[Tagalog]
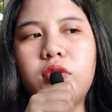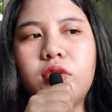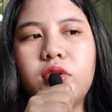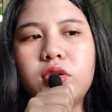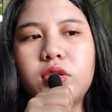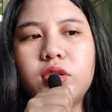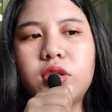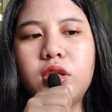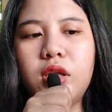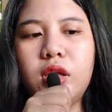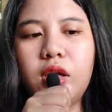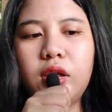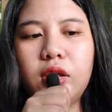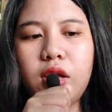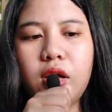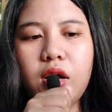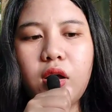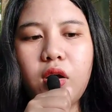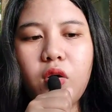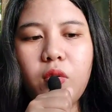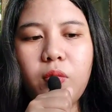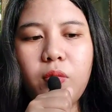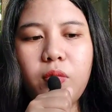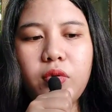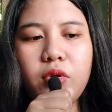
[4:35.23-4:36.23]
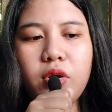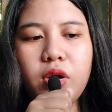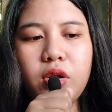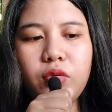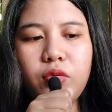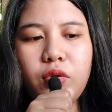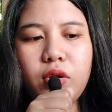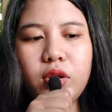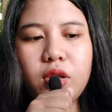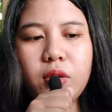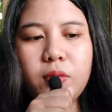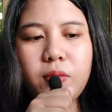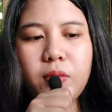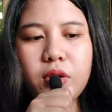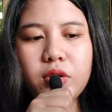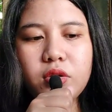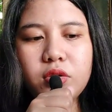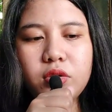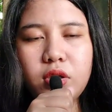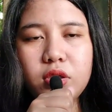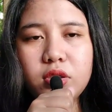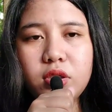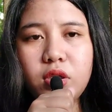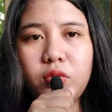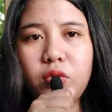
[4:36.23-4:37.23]
Tapos, dinagdagan ko po ng 20
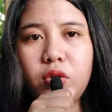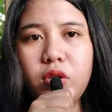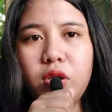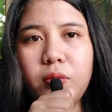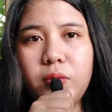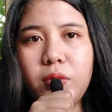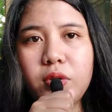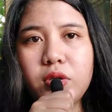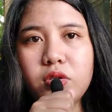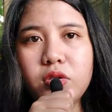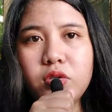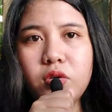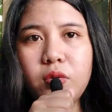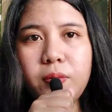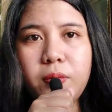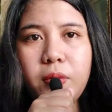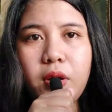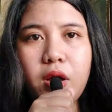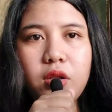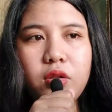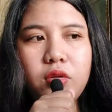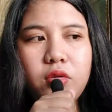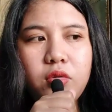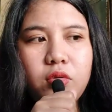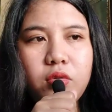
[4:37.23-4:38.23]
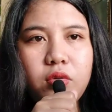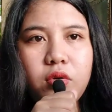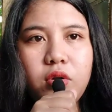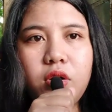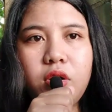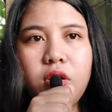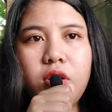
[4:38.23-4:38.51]
pesos kasi 20 pesos yung patong.